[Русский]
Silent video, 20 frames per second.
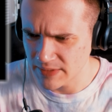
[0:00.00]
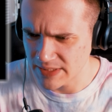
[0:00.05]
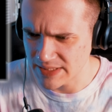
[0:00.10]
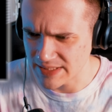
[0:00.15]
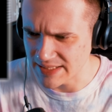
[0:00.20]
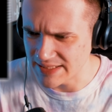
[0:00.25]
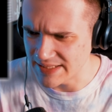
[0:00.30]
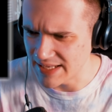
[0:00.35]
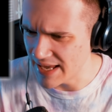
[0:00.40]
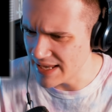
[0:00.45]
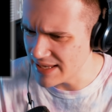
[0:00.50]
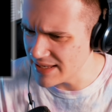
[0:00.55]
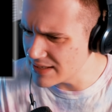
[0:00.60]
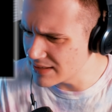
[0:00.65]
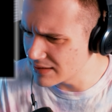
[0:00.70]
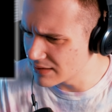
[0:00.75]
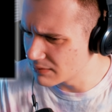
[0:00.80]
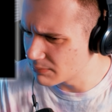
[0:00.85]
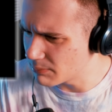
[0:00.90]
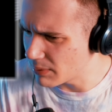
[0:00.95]
за
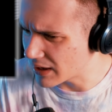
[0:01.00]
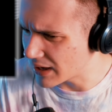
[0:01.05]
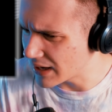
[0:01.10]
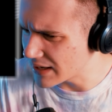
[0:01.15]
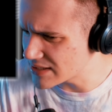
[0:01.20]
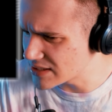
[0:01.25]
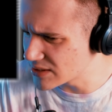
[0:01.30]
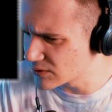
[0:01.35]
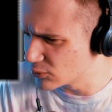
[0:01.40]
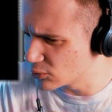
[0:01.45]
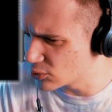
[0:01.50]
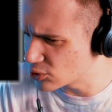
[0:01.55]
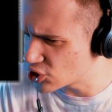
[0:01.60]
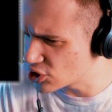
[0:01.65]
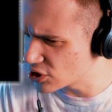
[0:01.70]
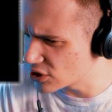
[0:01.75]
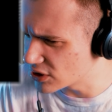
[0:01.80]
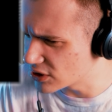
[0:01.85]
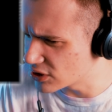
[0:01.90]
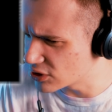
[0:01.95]
деньги
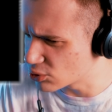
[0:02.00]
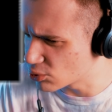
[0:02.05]
показывают э,